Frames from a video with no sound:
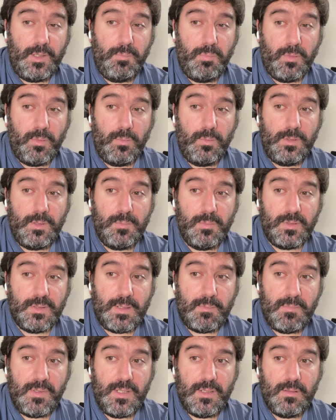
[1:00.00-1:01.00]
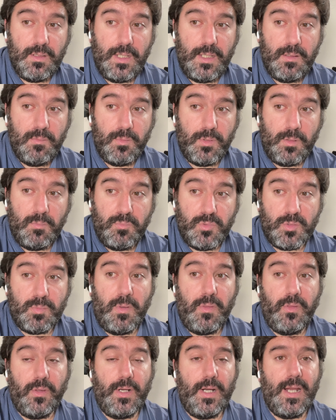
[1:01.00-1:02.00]
por último también, eh, bueno, pues
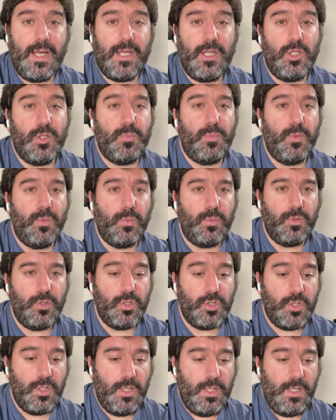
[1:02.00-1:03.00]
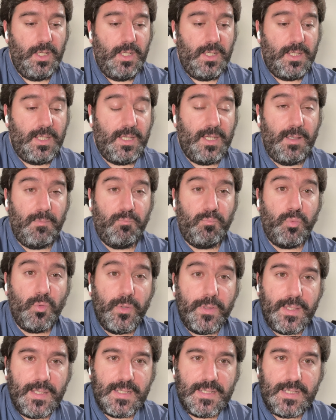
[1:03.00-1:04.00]
mencionar aquellos productos que
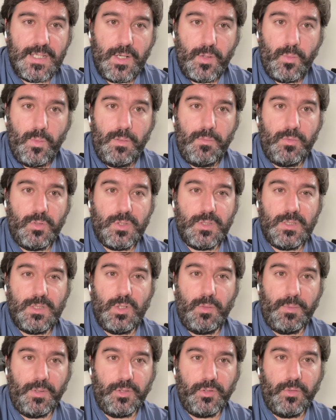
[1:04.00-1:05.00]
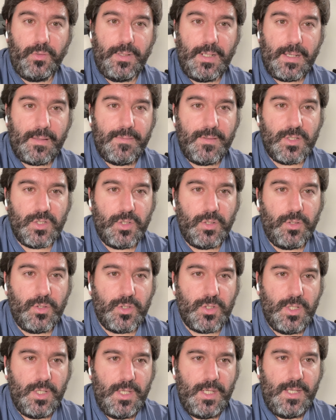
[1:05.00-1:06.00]
pueden ser nuevos, sobre todo en accesorios,
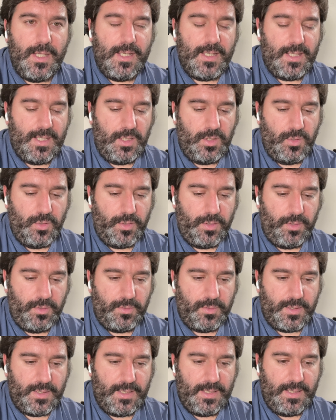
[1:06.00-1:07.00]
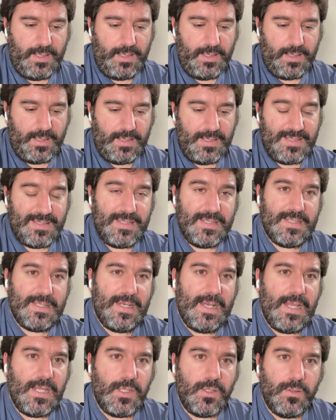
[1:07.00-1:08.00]
que yo creo que, este es el
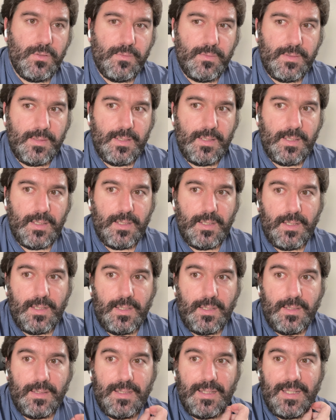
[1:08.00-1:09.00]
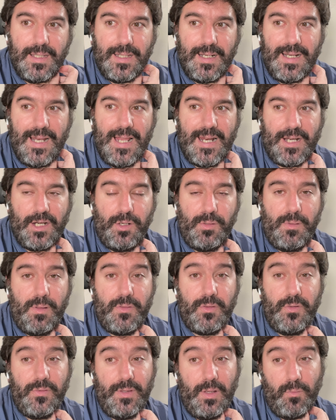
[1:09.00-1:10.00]
año de, de, la
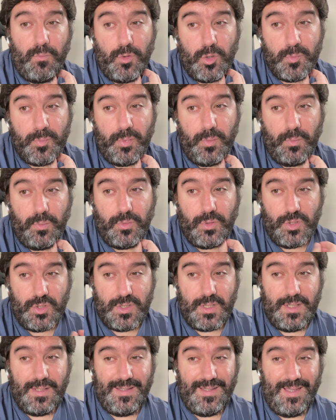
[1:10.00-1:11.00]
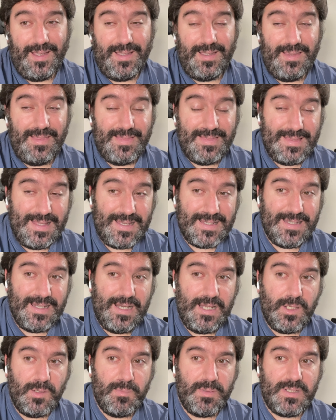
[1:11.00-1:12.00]
renovación de algunos productos que quizás el
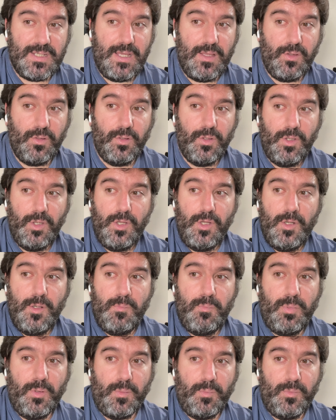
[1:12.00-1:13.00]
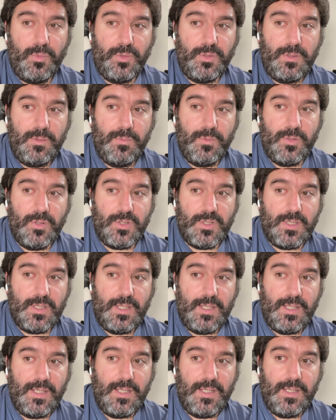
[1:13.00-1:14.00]
año pasado por motivos
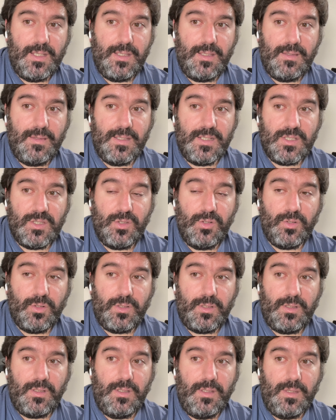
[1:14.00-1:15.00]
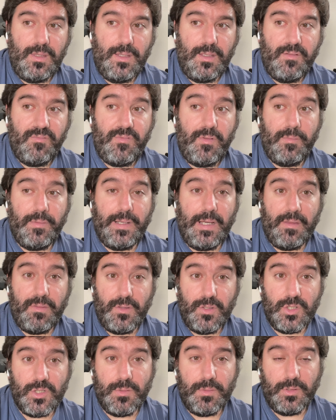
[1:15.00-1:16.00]
de, de stock y de
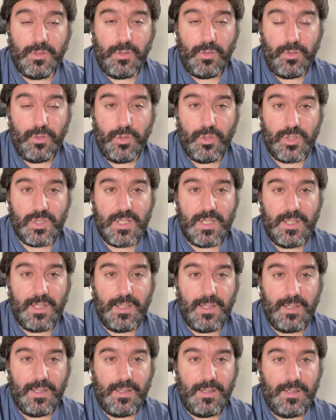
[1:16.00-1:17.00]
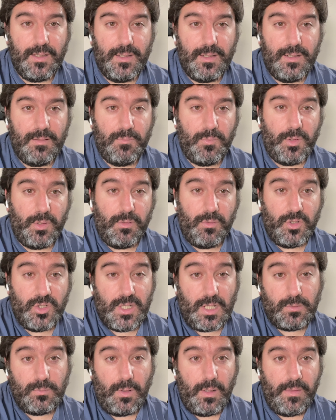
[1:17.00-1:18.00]
fabricación sobre todo no se, bueno, no se
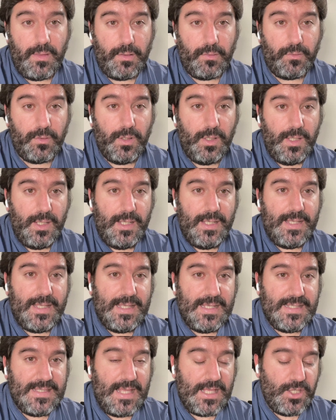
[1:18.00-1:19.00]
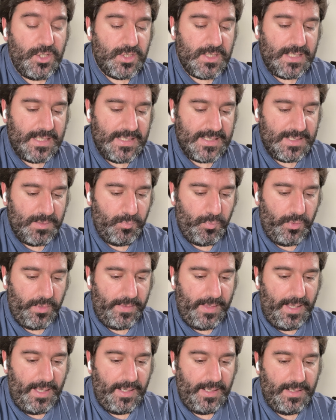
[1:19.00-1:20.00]
actualizaron que este año sí que se
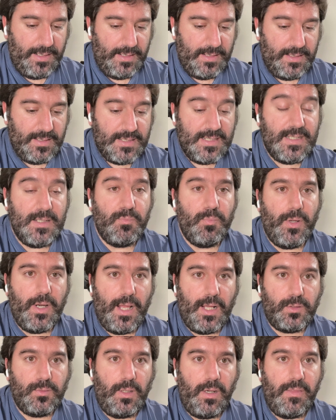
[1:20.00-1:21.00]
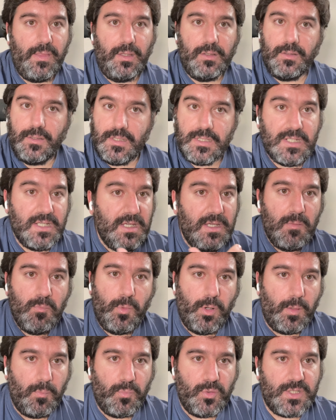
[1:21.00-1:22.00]
puedan, sí se puedan actualizar. Entonces,
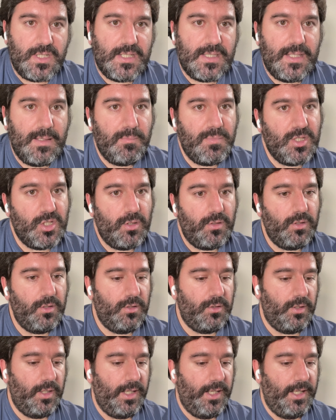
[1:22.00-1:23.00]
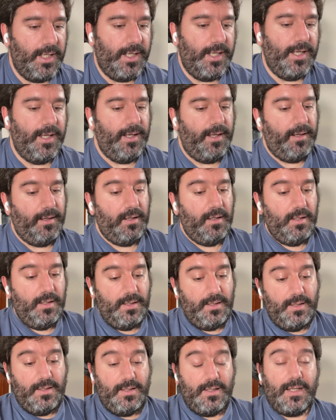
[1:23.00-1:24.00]
bueno, pues este episodio eh,
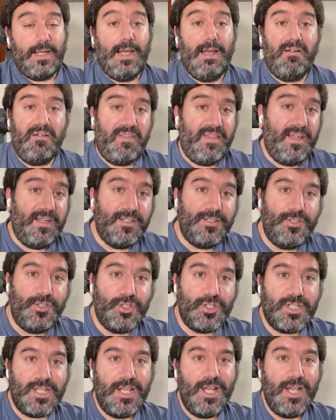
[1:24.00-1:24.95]
que la verdad no sé,